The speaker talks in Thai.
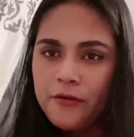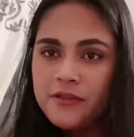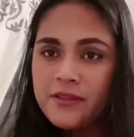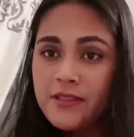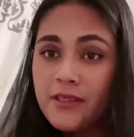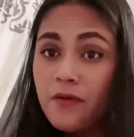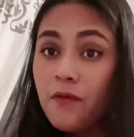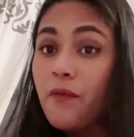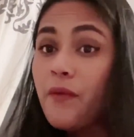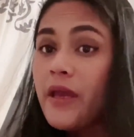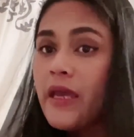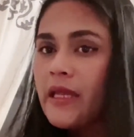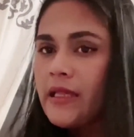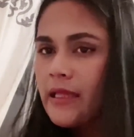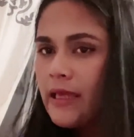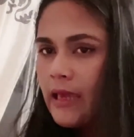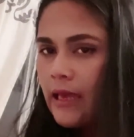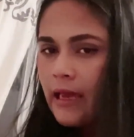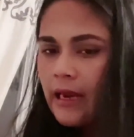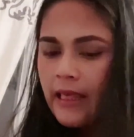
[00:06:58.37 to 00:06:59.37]
เจอวีน
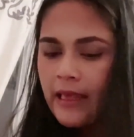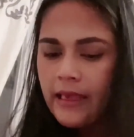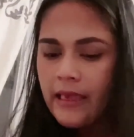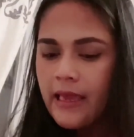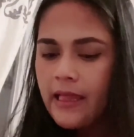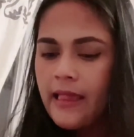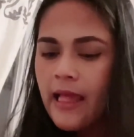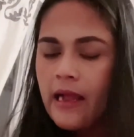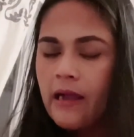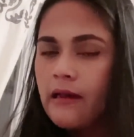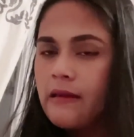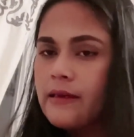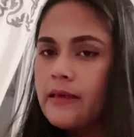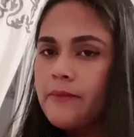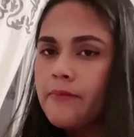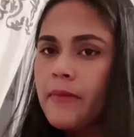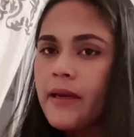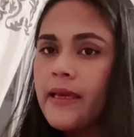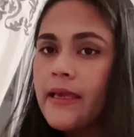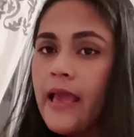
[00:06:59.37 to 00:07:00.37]
อีกอะไรเงี้ยนะก็เลย
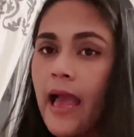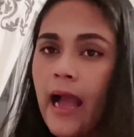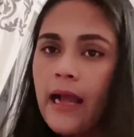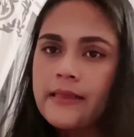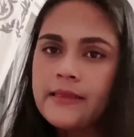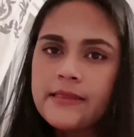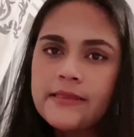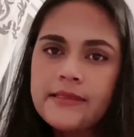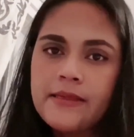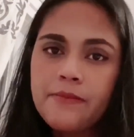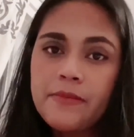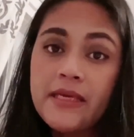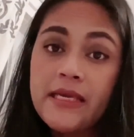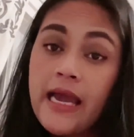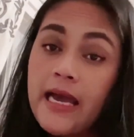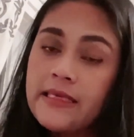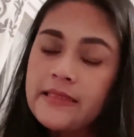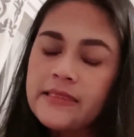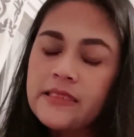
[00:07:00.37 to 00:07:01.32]
ไม่อยากที่จะมีการเซ